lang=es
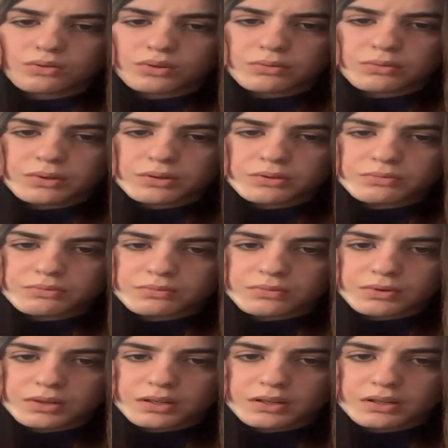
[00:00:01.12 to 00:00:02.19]
Tu novio
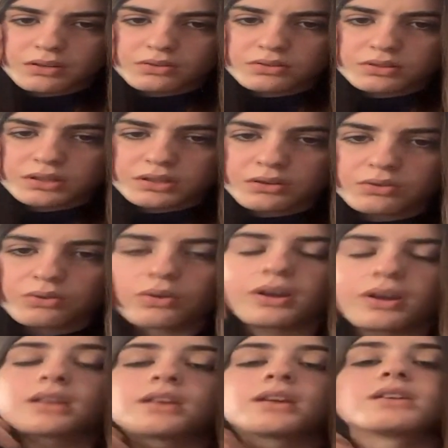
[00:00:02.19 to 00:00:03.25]
no va a querer contenido
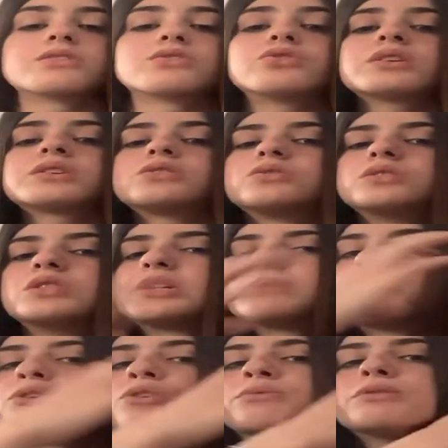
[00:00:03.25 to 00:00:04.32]
con caña. Yo ya se lo he
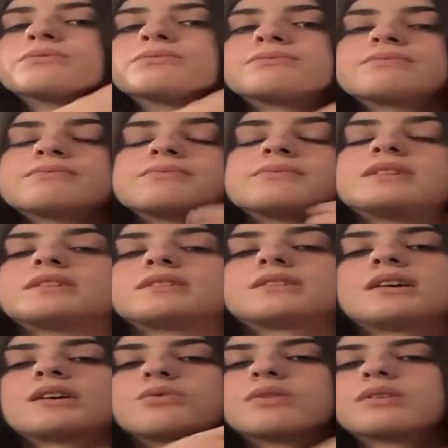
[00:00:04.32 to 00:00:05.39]
dicho a mi novio y
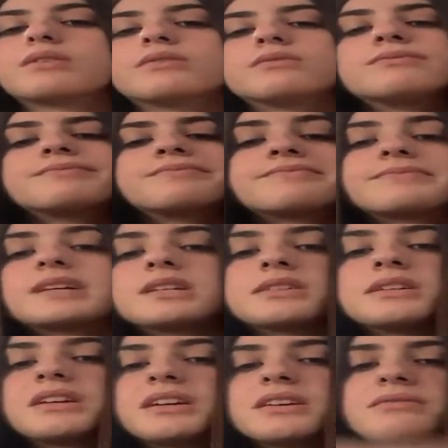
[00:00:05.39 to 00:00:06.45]
está de acuerdo.
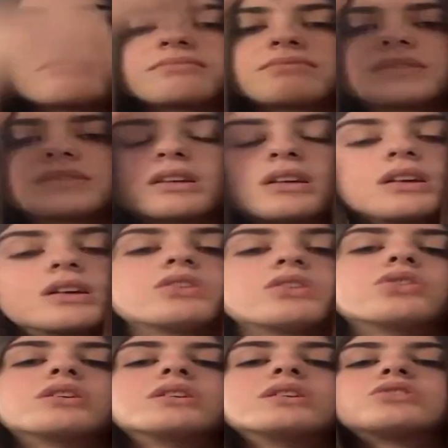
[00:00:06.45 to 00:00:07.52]
Así que
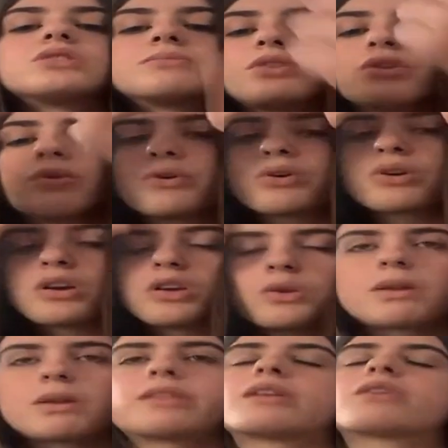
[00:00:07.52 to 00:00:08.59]
yo le he dicho a mi novio
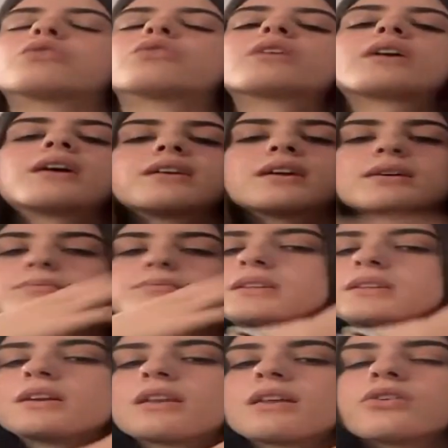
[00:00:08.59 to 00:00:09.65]
que yo iba a hacer con caña a
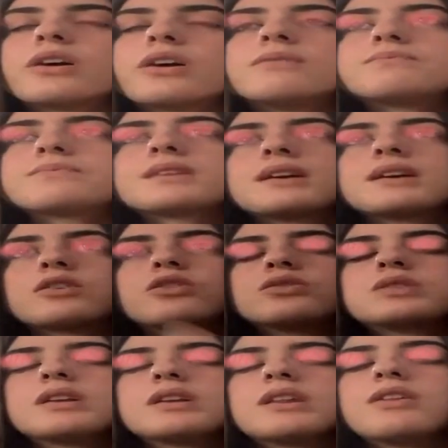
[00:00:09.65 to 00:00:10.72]
partir de ahora
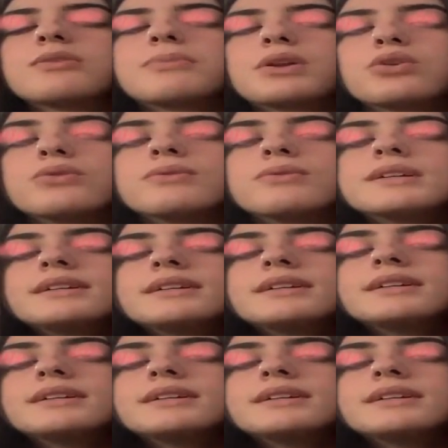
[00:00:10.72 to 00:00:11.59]
contenido, pero...